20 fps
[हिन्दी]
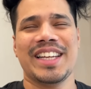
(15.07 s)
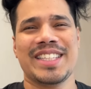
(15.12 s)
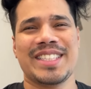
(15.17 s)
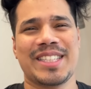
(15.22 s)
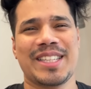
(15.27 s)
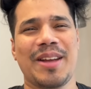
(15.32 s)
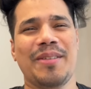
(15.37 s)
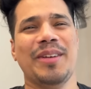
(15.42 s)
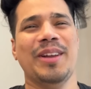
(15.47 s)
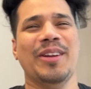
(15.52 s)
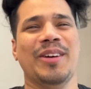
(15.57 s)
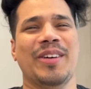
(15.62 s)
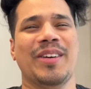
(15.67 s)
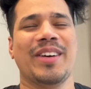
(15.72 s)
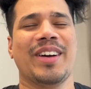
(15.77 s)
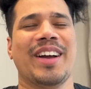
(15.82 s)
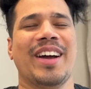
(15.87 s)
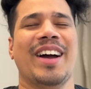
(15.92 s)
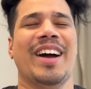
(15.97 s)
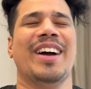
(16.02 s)
सभी लोगों
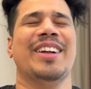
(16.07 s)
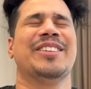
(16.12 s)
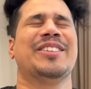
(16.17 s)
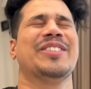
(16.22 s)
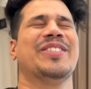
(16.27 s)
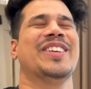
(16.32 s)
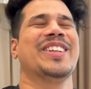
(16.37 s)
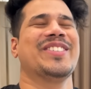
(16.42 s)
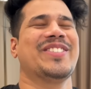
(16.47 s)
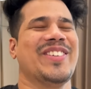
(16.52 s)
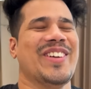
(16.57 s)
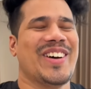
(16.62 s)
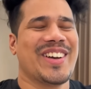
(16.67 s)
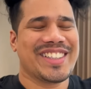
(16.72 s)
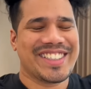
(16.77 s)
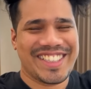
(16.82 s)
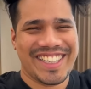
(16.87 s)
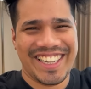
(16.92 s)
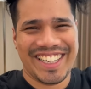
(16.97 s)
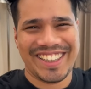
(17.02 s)
का आज
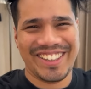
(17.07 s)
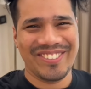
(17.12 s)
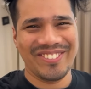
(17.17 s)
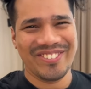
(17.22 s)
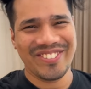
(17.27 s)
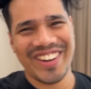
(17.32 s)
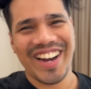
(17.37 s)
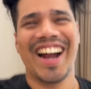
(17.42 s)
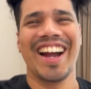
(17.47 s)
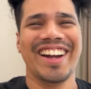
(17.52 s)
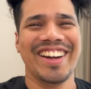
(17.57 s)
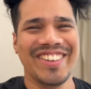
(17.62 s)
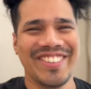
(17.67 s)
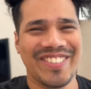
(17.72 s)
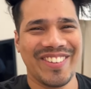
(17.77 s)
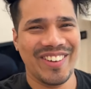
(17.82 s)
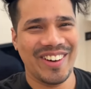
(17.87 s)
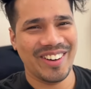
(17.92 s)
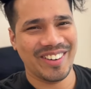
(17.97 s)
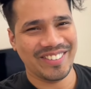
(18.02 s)
ब्लॉग्स के एकदम ब्रांड न्यू
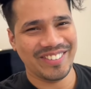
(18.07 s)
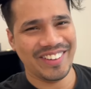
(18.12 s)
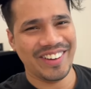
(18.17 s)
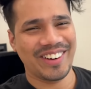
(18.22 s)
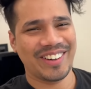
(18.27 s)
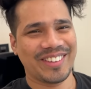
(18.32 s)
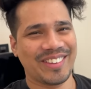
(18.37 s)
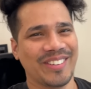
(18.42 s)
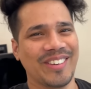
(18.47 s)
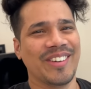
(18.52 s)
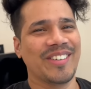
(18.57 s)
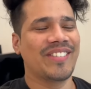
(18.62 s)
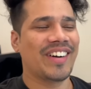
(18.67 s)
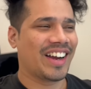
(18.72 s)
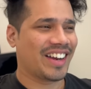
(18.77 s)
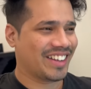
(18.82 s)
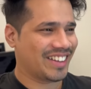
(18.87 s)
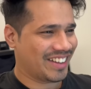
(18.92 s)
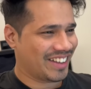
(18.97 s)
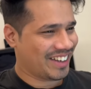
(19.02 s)
ब्लॉग में और तो लोग
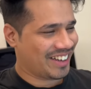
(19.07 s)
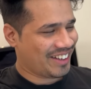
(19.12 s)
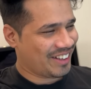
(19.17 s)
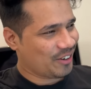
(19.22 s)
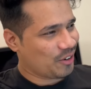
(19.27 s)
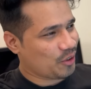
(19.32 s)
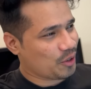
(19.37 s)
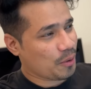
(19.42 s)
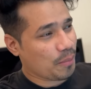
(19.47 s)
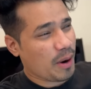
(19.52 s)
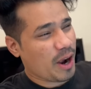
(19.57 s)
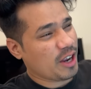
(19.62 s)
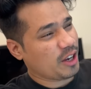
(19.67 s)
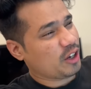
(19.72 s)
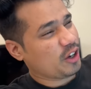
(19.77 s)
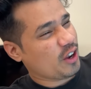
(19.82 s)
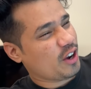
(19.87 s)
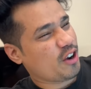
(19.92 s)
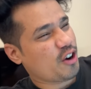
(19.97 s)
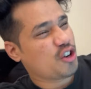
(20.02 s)
बाकी देख ही रहोगे भाई
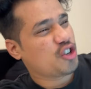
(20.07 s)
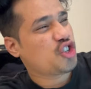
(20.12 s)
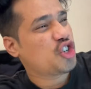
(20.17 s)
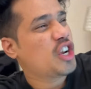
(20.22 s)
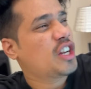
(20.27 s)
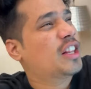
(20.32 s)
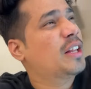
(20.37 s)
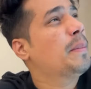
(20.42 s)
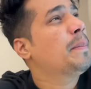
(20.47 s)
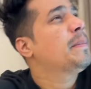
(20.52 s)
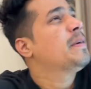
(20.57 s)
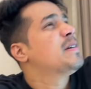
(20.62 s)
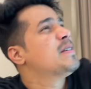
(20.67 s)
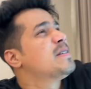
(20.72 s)
की एनर्जी एकदम